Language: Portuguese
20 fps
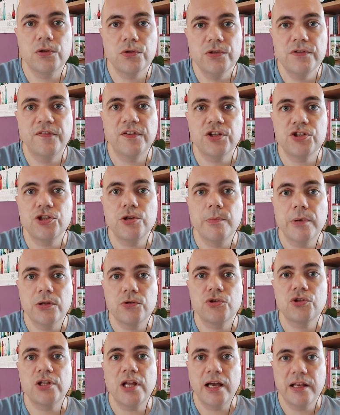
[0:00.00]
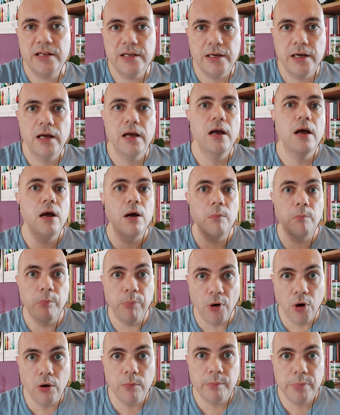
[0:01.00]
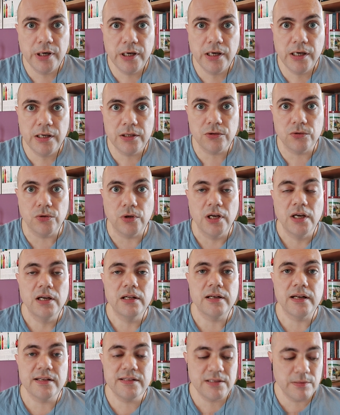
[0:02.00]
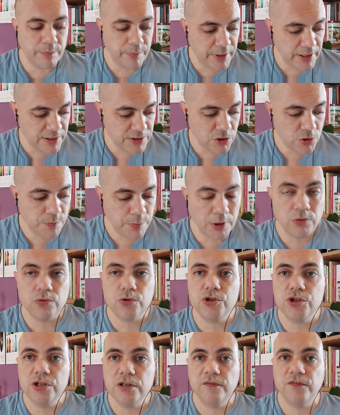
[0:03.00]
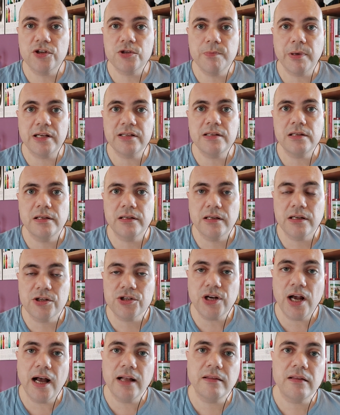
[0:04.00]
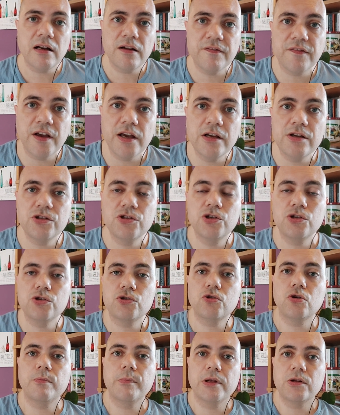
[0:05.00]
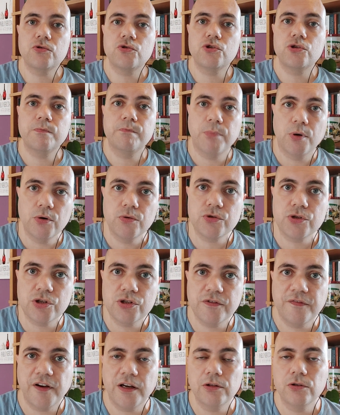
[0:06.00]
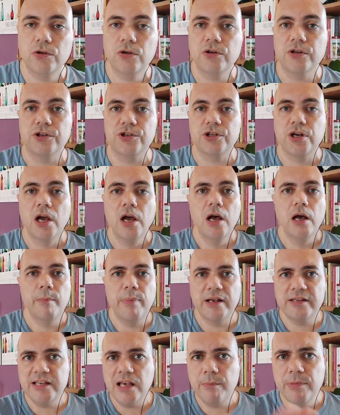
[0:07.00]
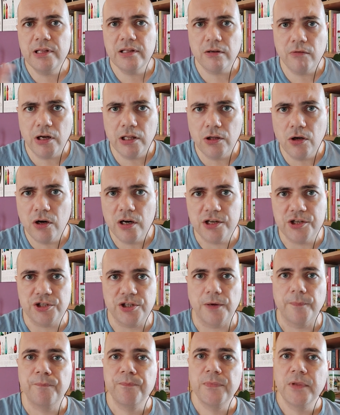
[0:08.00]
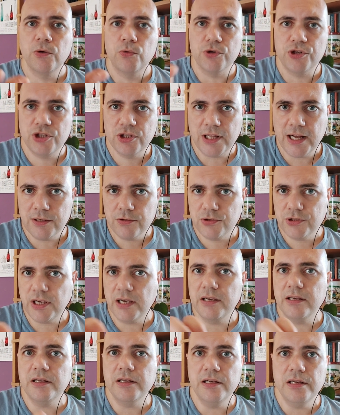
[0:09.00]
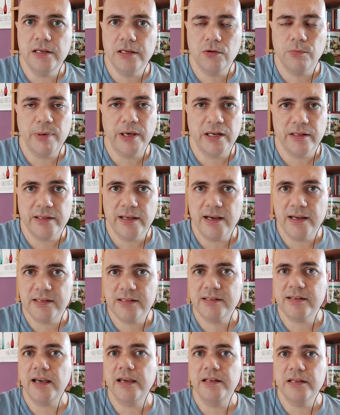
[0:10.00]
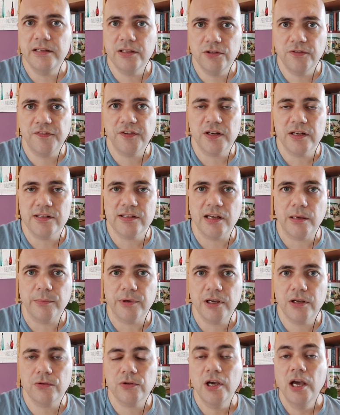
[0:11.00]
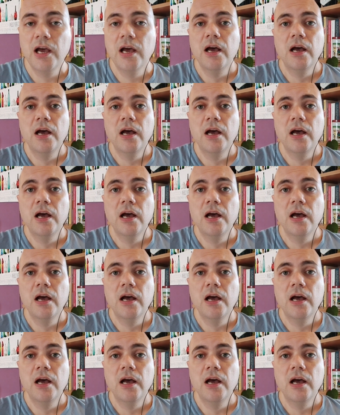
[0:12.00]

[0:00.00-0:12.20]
que o investimento estaria bombando nas empresas produtivas brasileiras através de instrumentos de bolsa de valores. Percebe então a lógica? O Estado sairia, o BNDES sairia do financiamento,